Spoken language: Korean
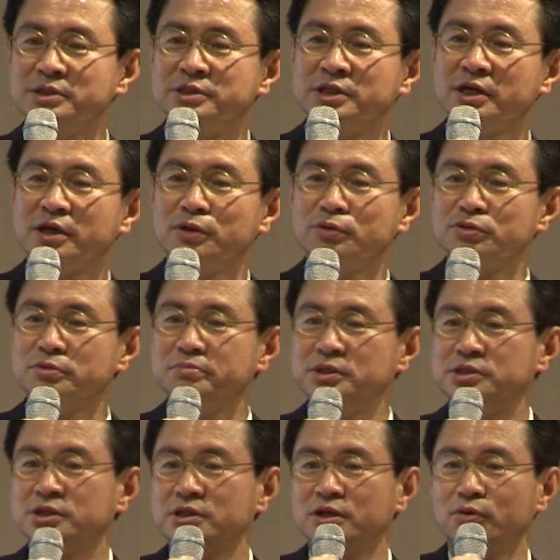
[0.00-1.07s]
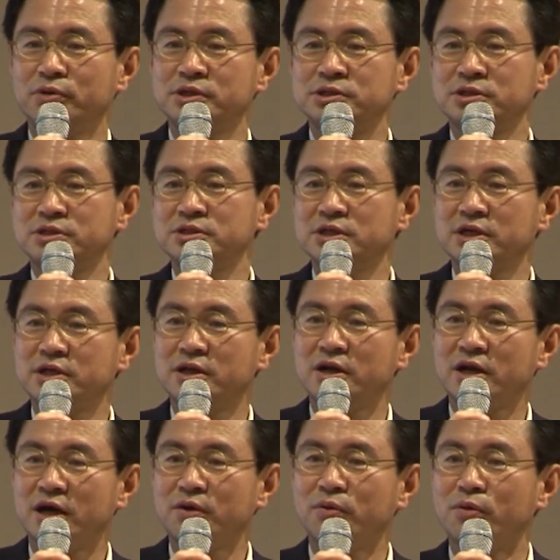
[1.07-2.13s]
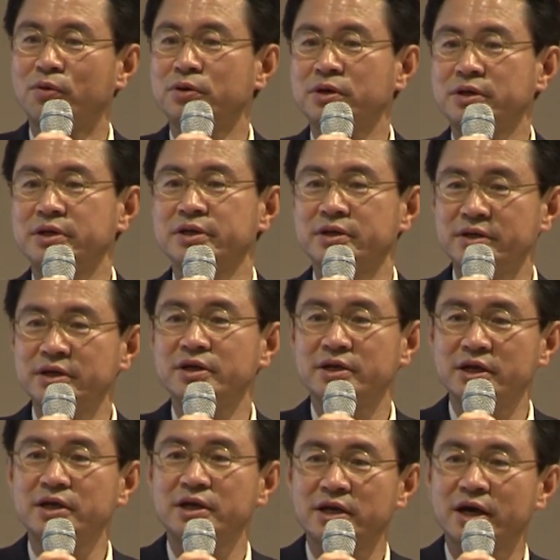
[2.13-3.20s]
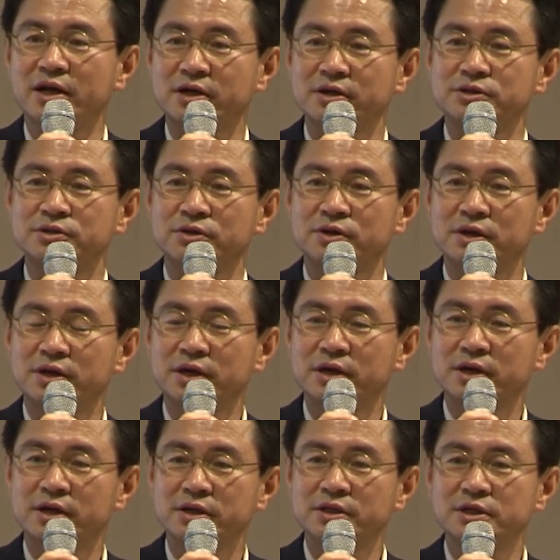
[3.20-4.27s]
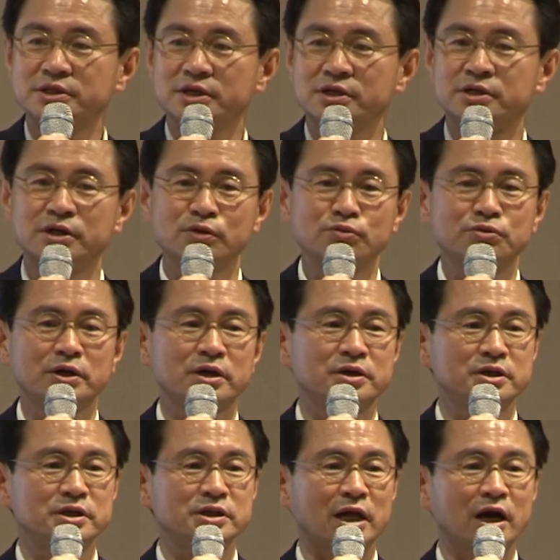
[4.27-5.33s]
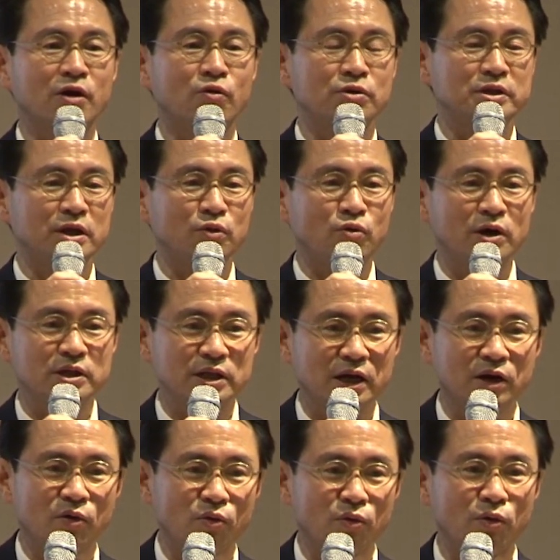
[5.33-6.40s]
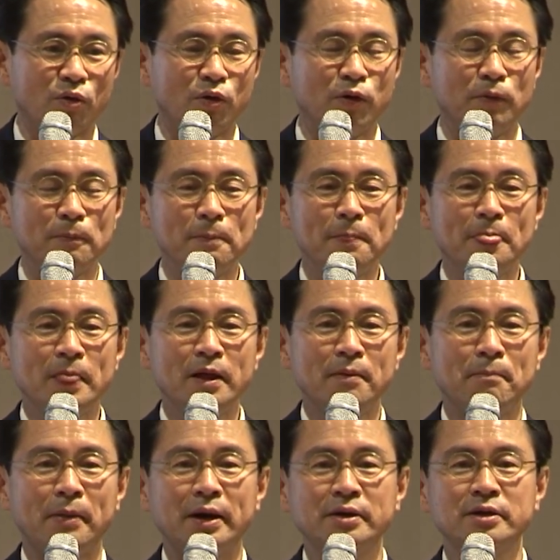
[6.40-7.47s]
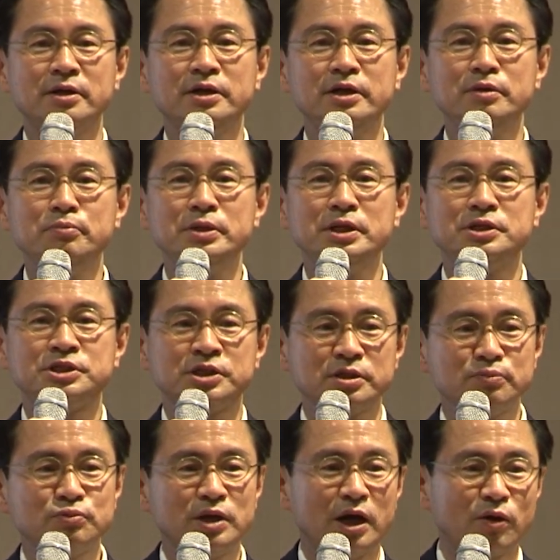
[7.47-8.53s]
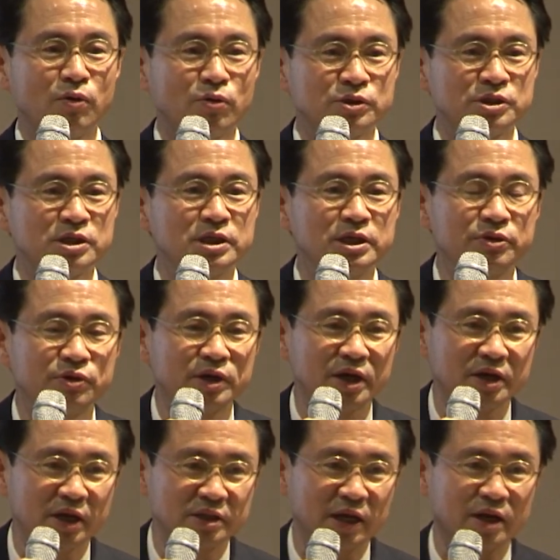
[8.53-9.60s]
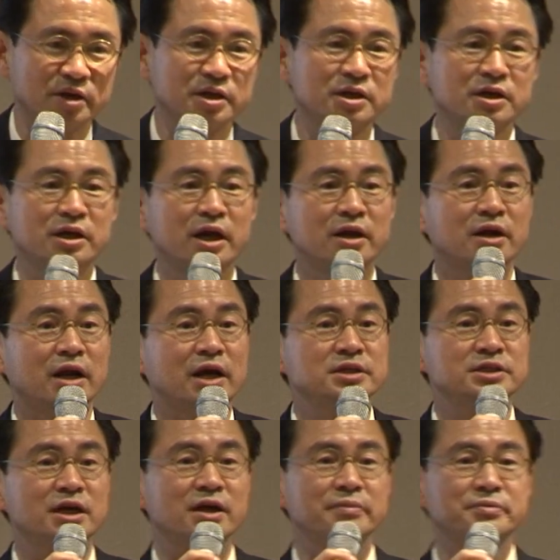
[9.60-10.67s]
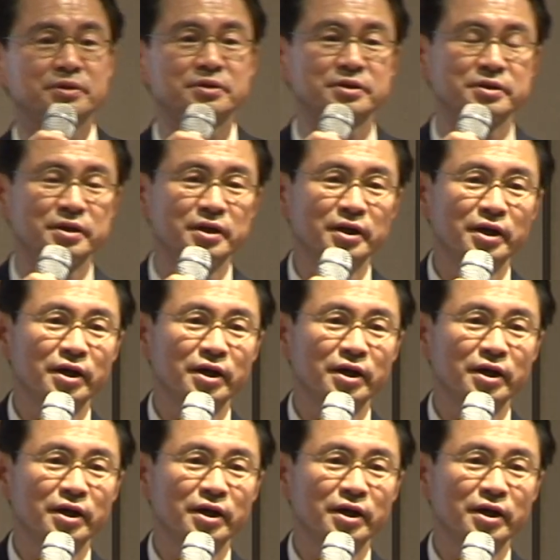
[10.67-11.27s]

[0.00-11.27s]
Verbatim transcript: 제가 요즘 미쳤나 왜 저런 얘기를 하노 이렇게 얘기하는 거죠. 근데 이제 결국에 거기 다가올 때는 확 다가오고 말을 이미 처분하고 전기기관이나 다른 기계를 한 사람들은